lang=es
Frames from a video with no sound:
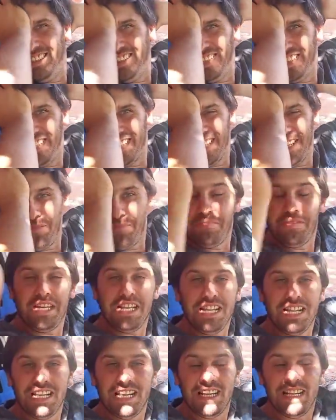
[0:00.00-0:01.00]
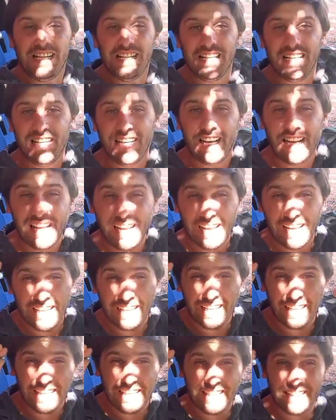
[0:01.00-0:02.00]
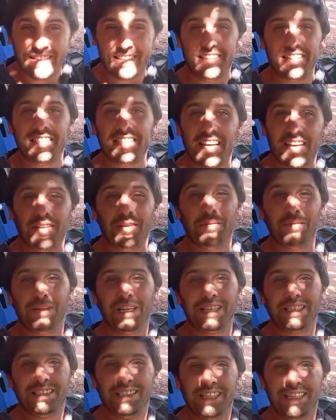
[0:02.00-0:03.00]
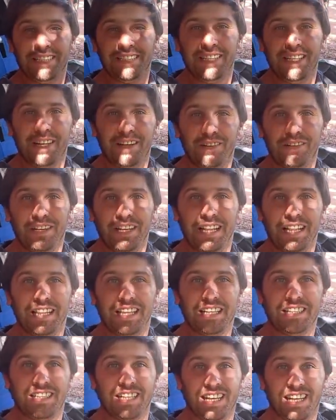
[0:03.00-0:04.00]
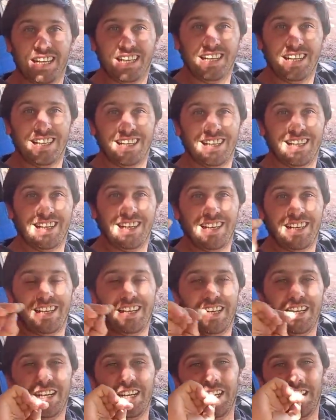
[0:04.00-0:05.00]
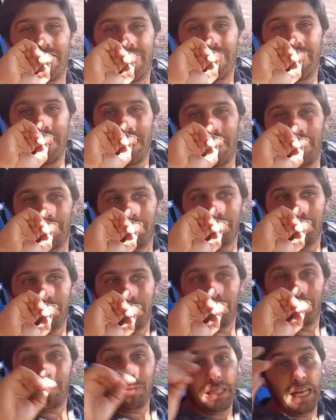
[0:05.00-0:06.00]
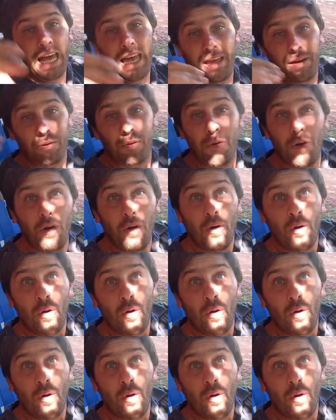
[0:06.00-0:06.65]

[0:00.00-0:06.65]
remil estresado, por así decirlo, en el taller Em, festejando